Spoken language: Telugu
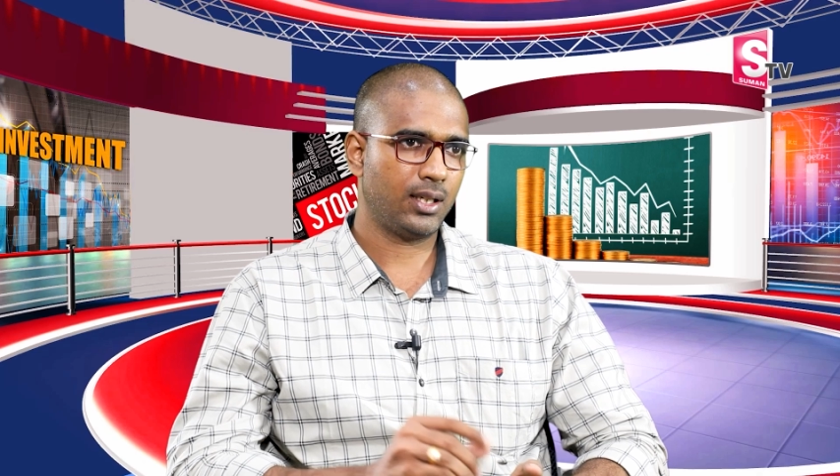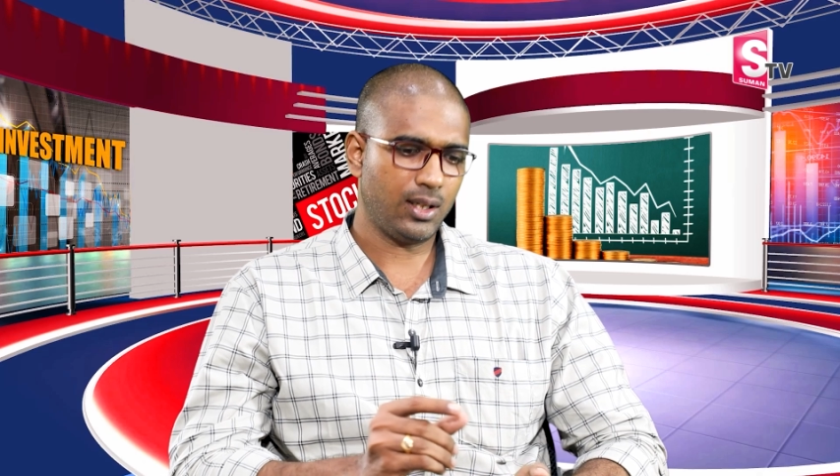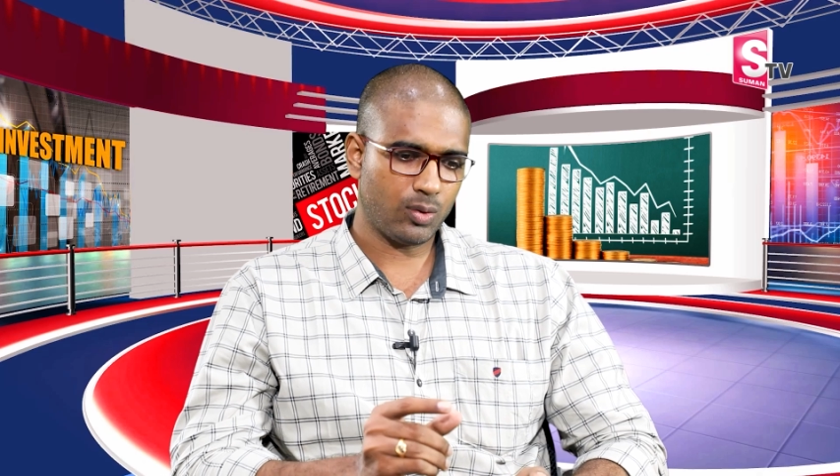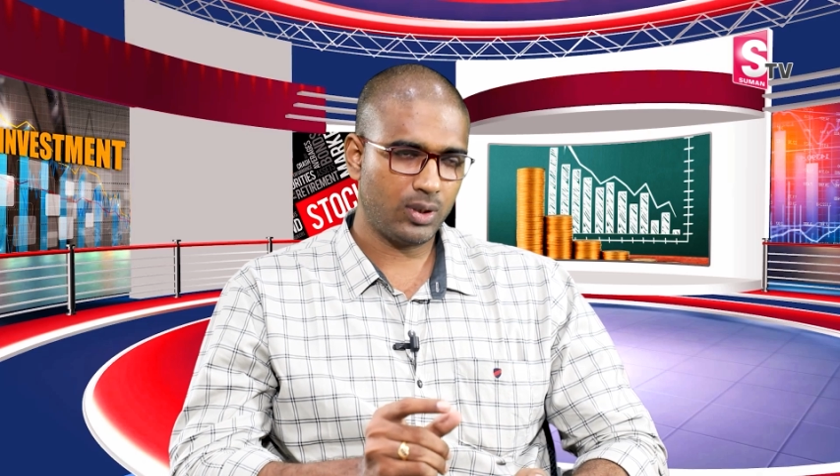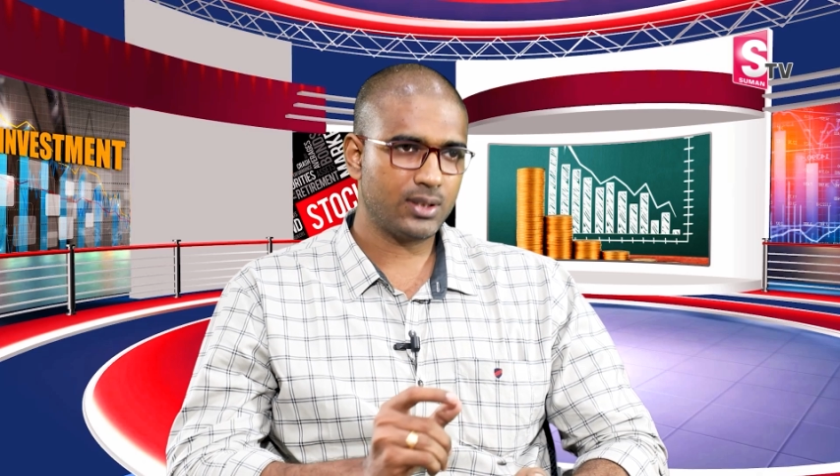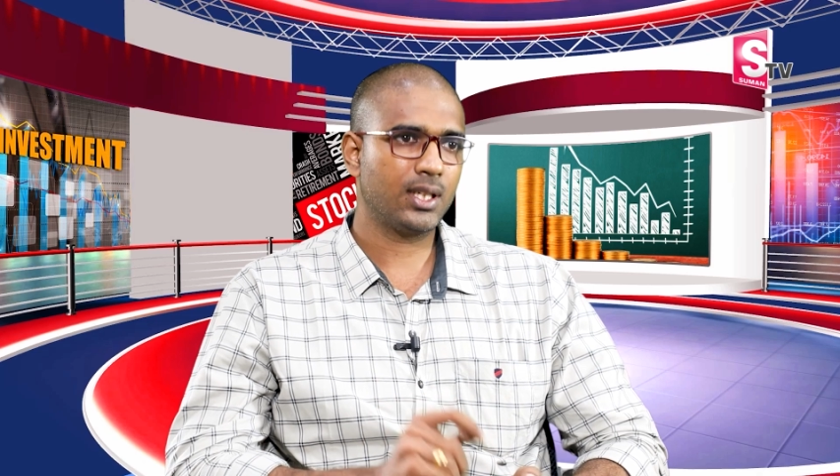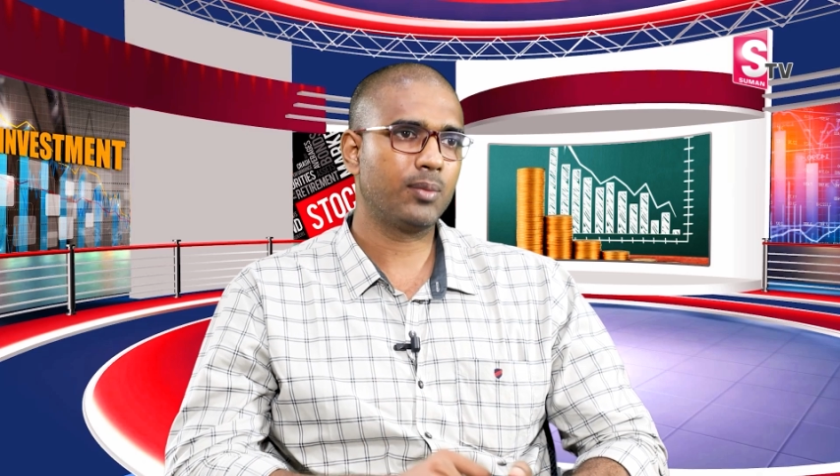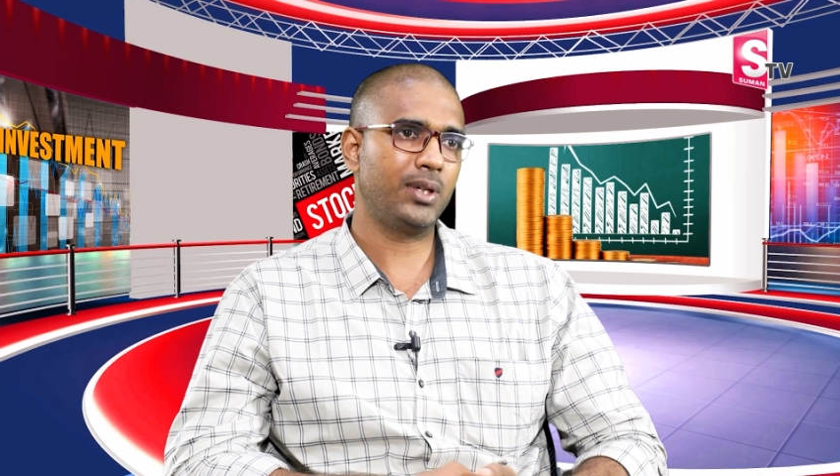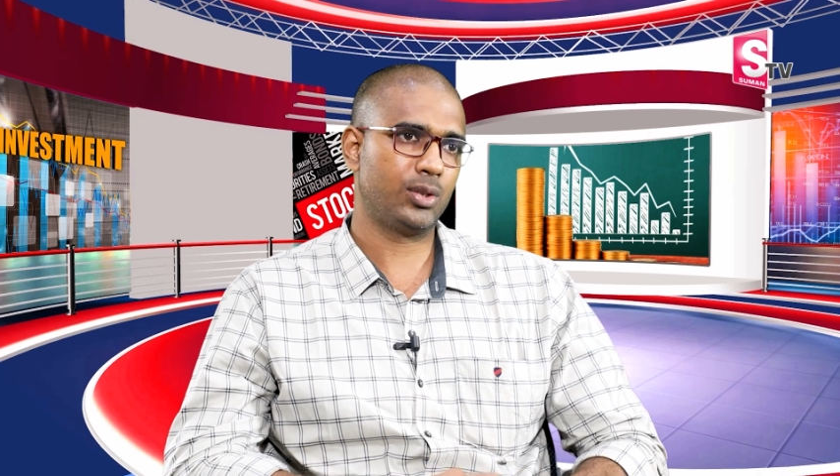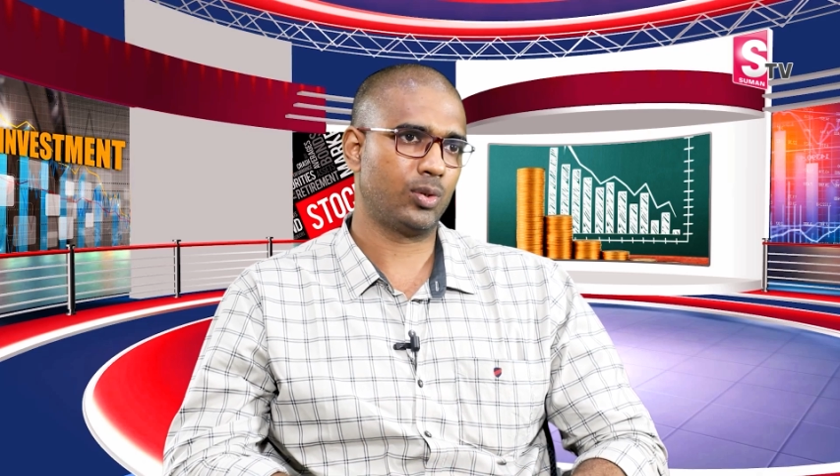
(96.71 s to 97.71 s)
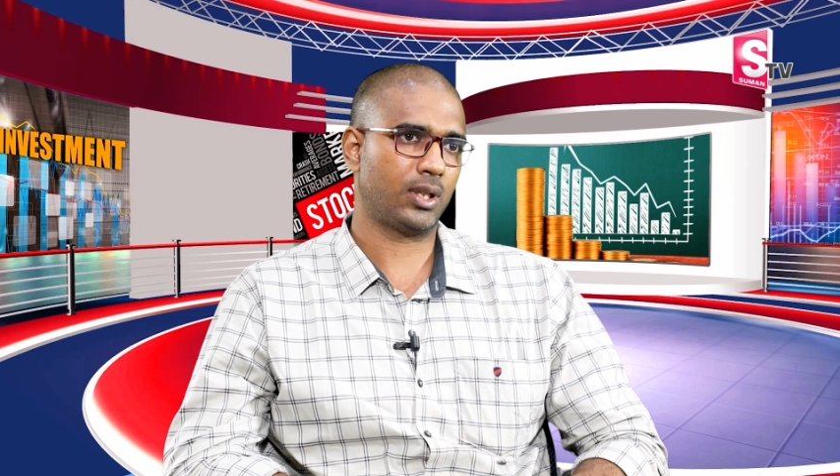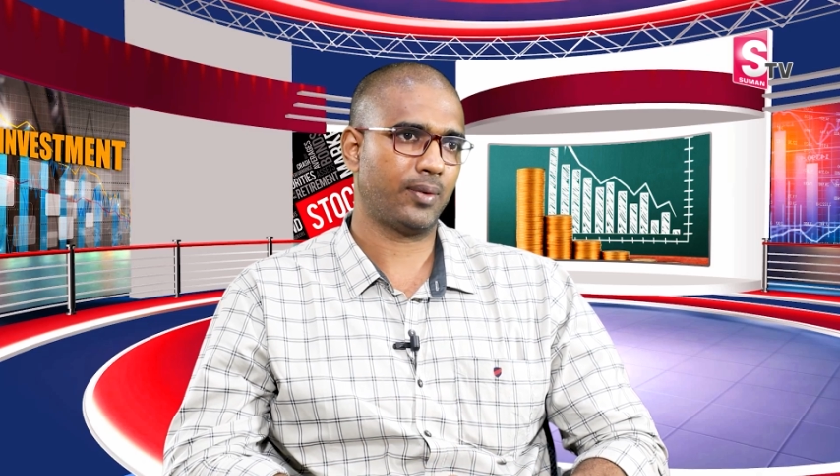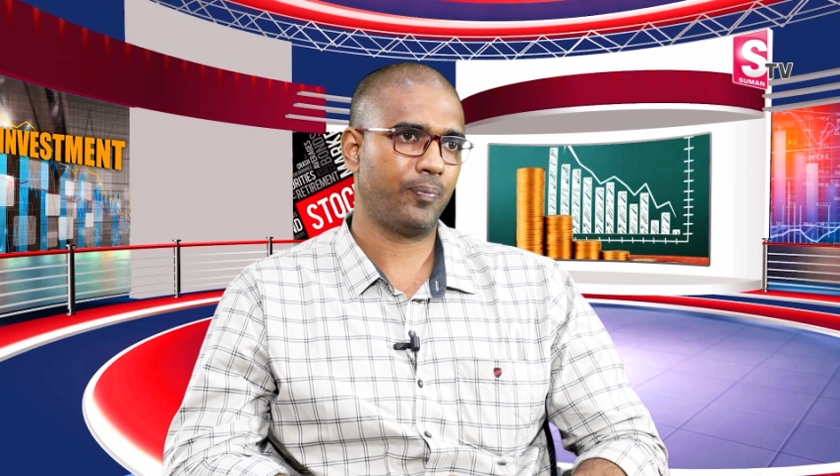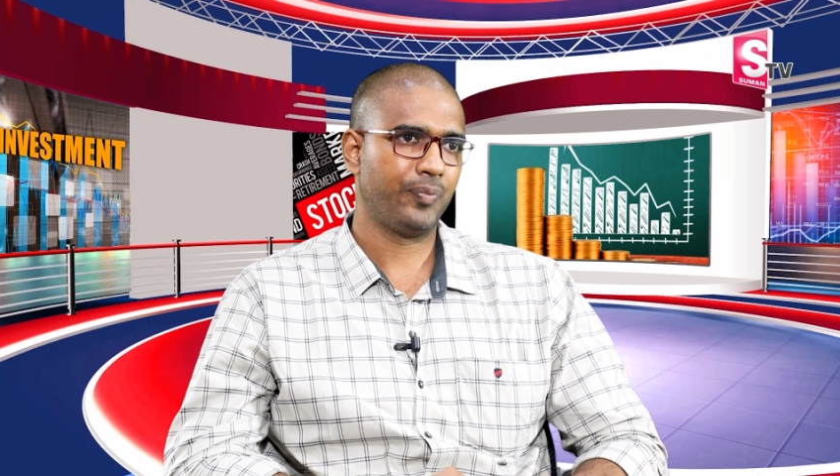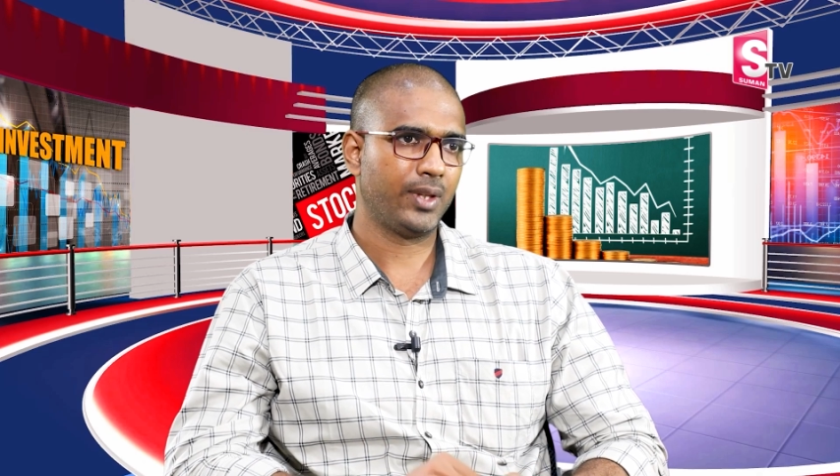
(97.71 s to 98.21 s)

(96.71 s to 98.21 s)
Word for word: ఇలా కొన్ని సెగ్మెంట్స్ ఉంటాయి